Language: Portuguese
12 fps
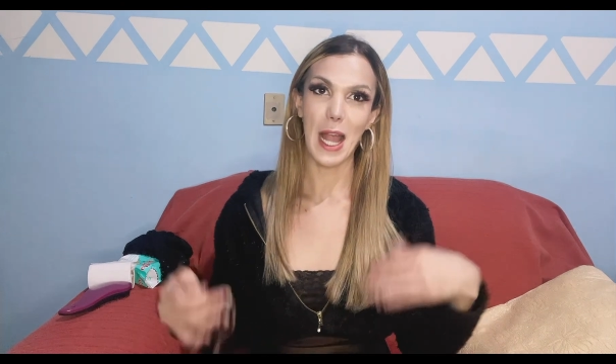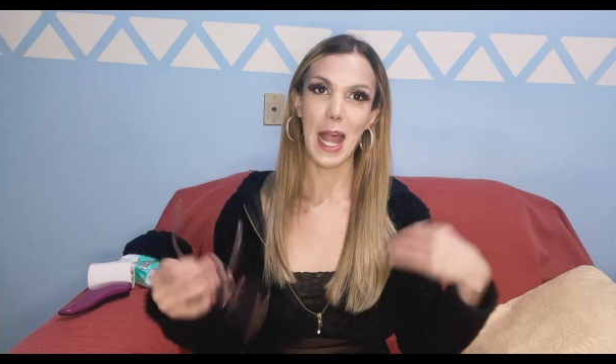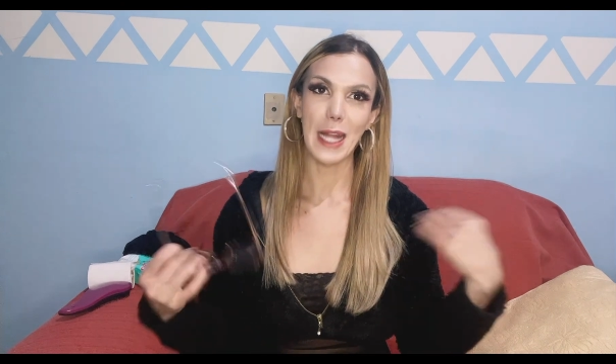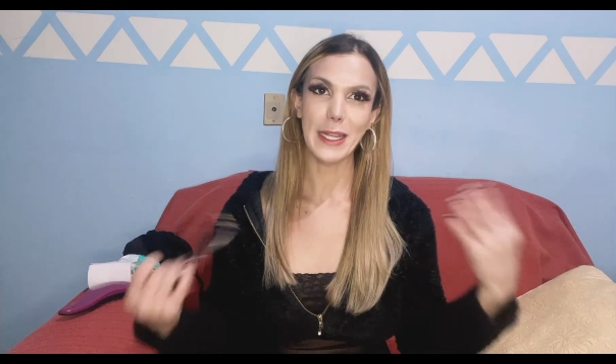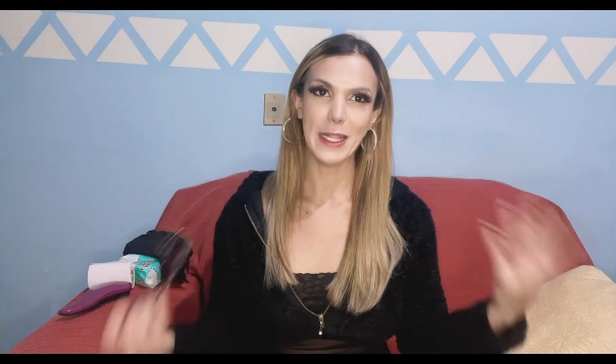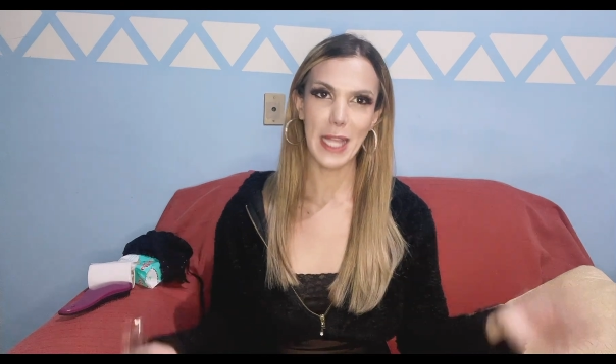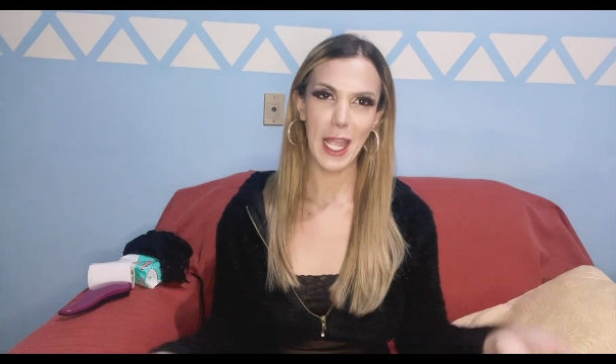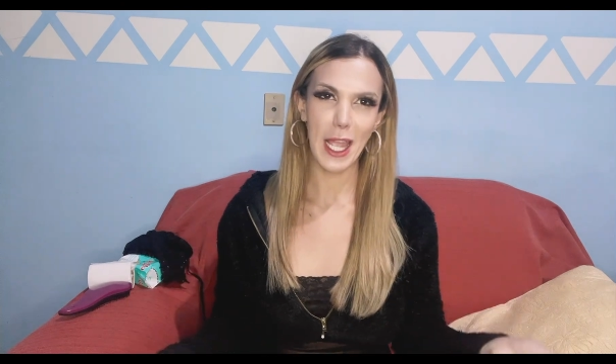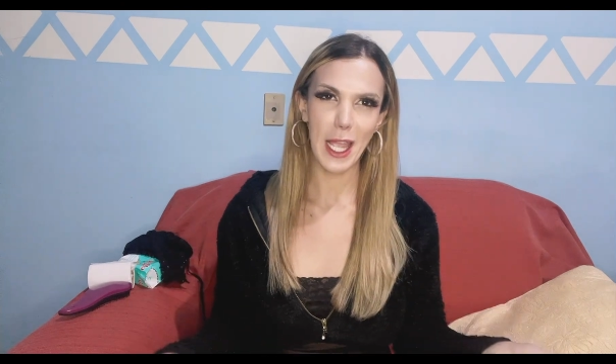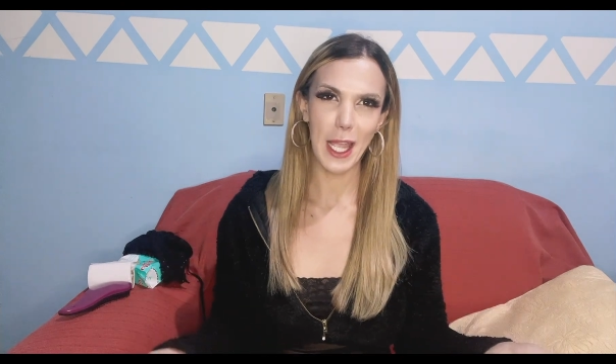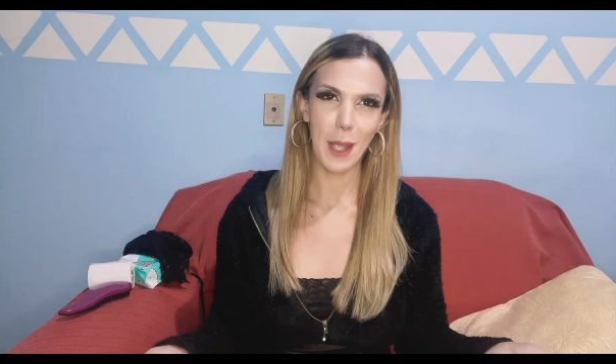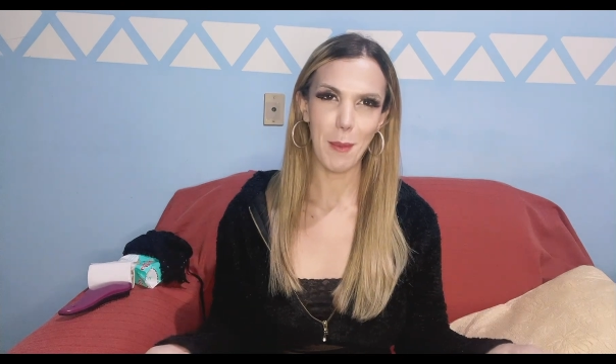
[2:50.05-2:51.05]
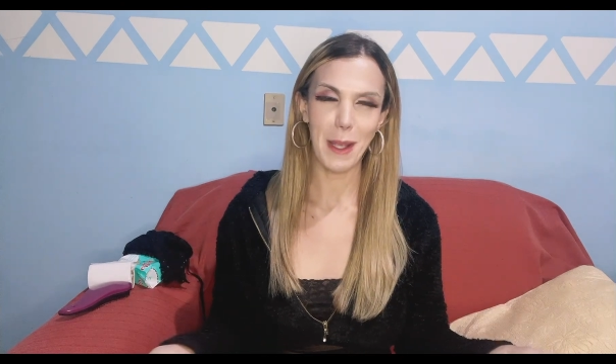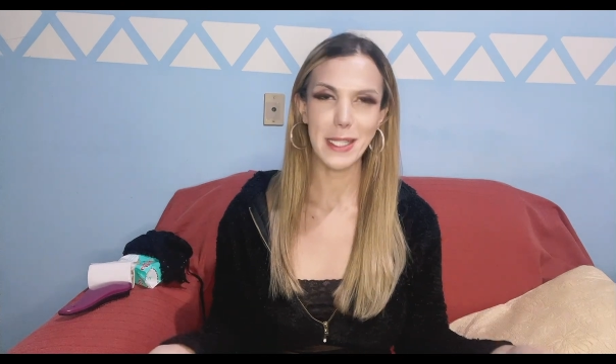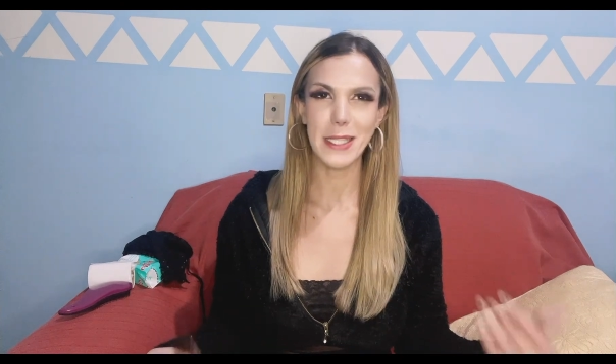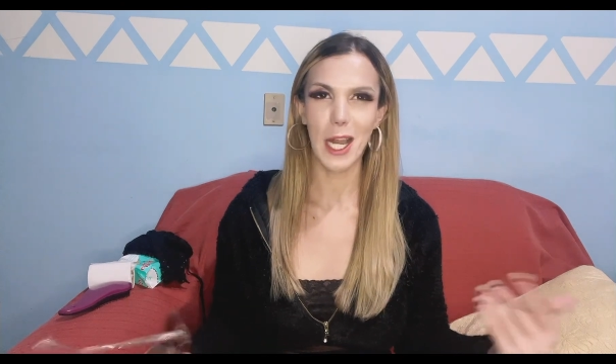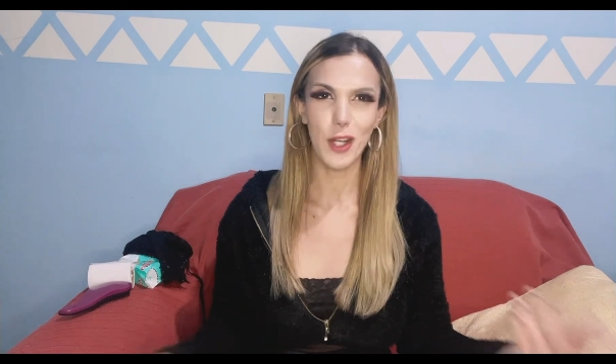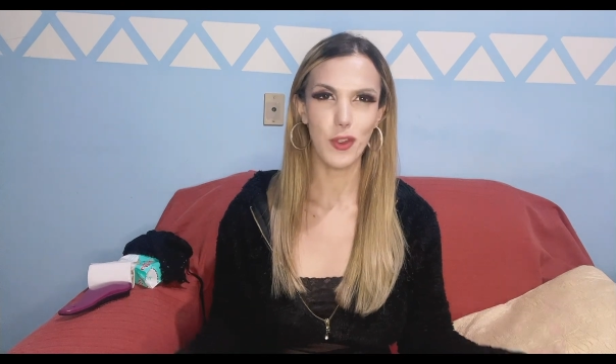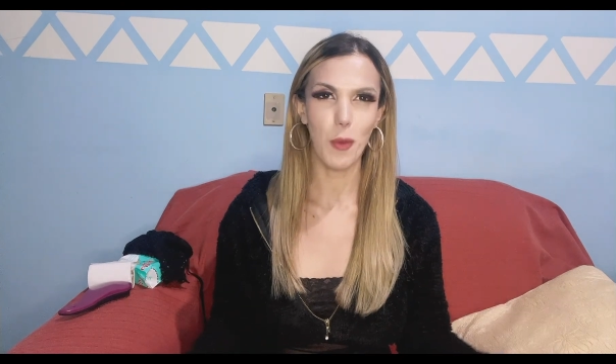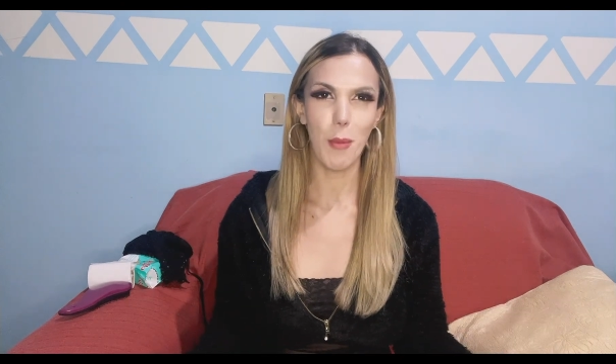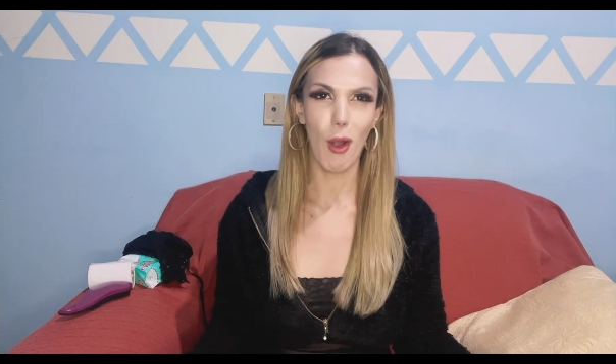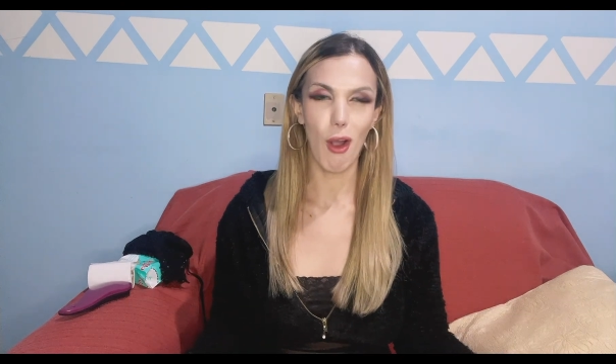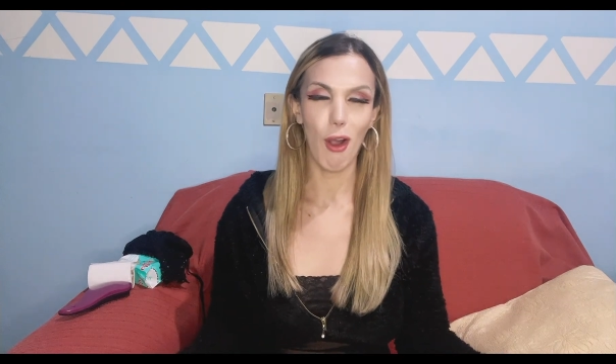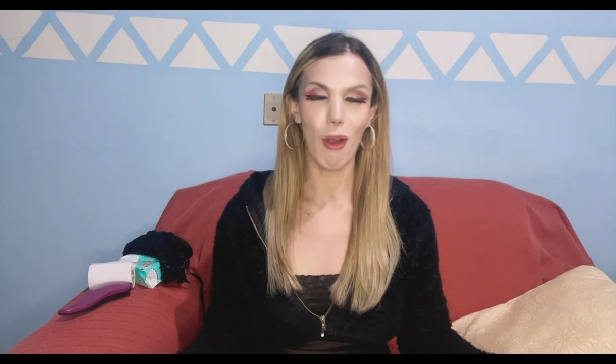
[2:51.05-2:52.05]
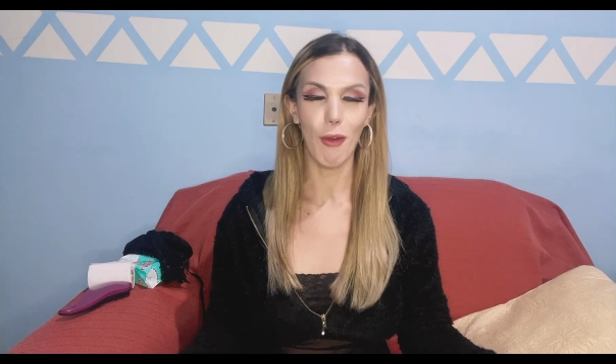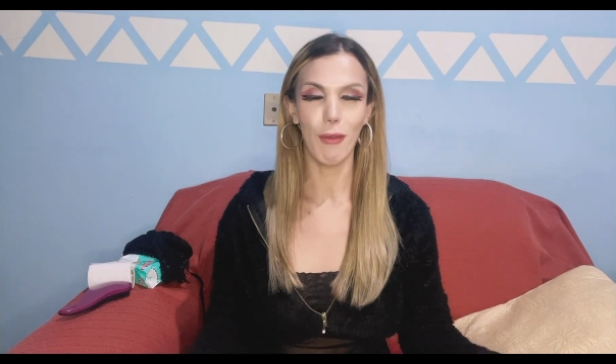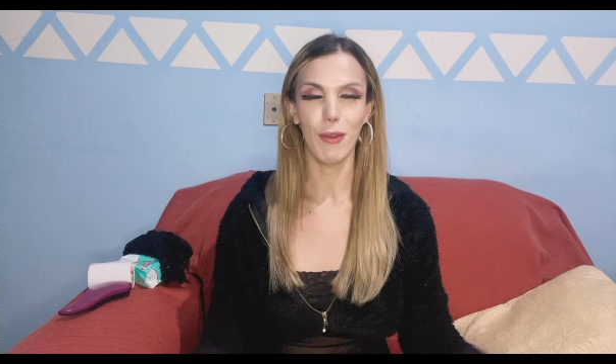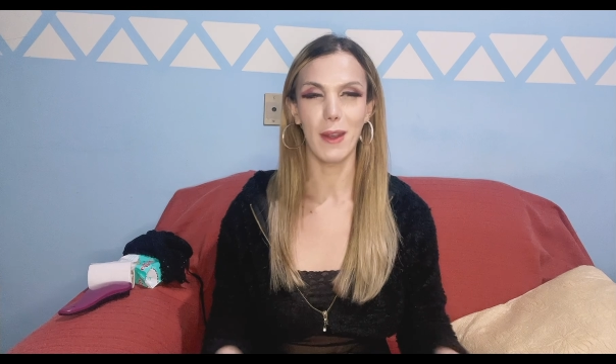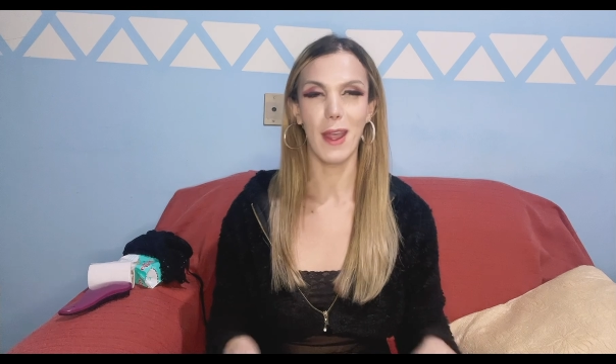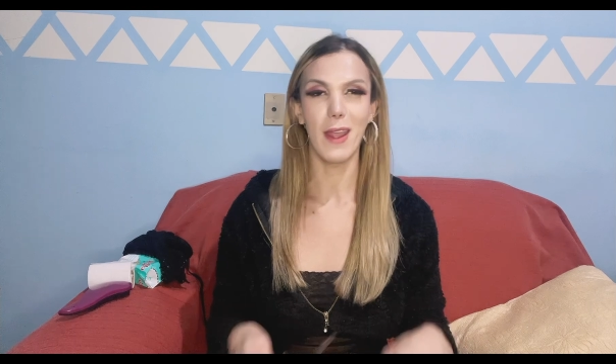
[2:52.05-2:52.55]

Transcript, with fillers: até mais tarde com o bofe, né?